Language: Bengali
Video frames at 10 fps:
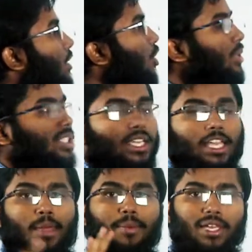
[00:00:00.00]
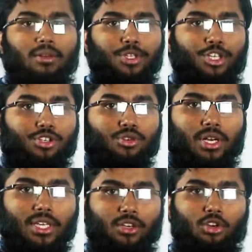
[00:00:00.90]
কি হবে সেই কেমিক্যাল
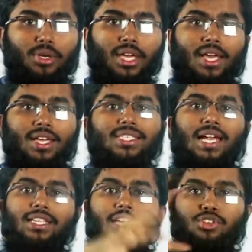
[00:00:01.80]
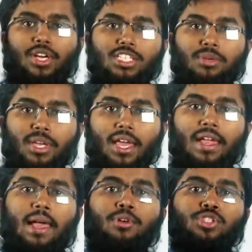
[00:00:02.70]
মিডিয়েটরগুলো কি করবে চারদিকে ছড়ায় যাবে
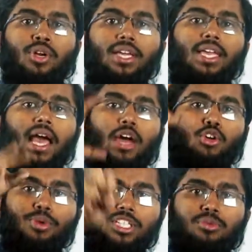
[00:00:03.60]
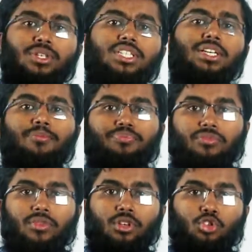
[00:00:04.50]
এবং ছড়ায় গিয়ে আরও বেশি বেশি
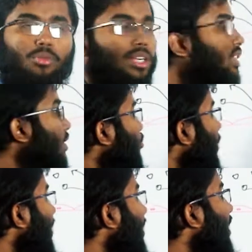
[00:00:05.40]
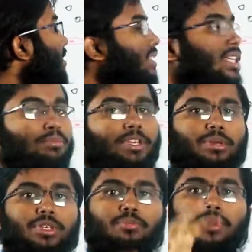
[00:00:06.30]
তোমার যে প্লেটলেট আছে সেই বেশি
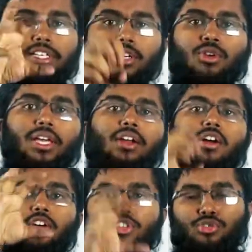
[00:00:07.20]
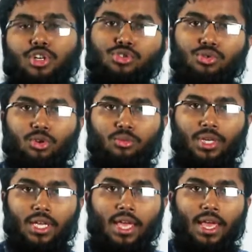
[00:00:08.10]
বেশি প্লেটলেটগুলোকে আরও আকর্ষণ করা শুরু করবে
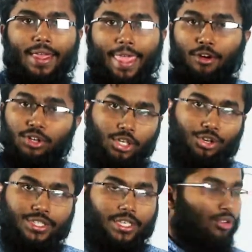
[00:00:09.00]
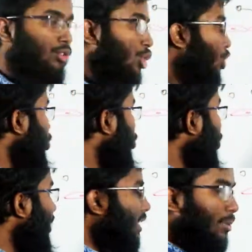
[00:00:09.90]
এখন কি হয়েছে দেখো
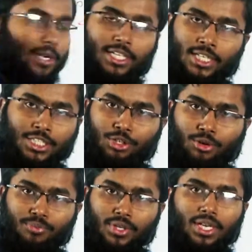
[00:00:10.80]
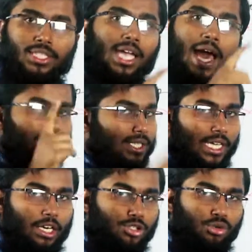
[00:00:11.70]
শুরুতে একটা প্লেটলেট ছিল সে আরেকটাকে
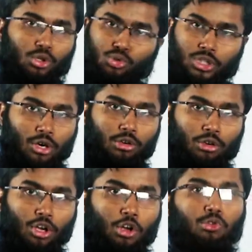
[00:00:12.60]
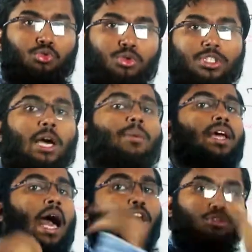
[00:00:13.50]
আকর্ষণ করলো দুইটা হইলো দুইটা আবার
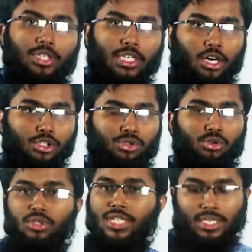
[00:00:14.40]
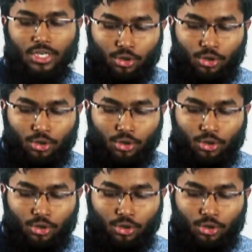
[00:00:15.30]
আরও দুইটাকে আকর্ষণ করলো চারটা